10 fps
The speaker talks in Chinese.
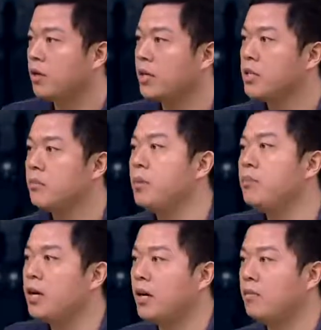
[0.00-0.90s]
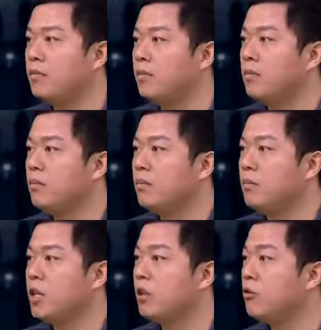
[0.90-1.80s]
开车门啪
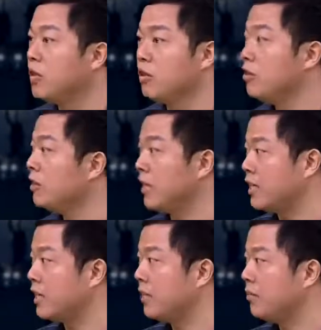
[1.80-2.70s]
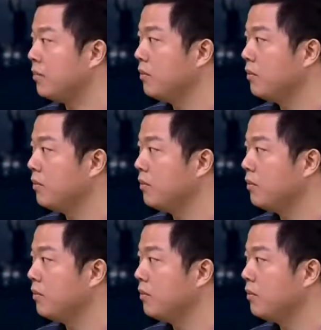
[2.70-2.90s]
把他从电动车上打下来，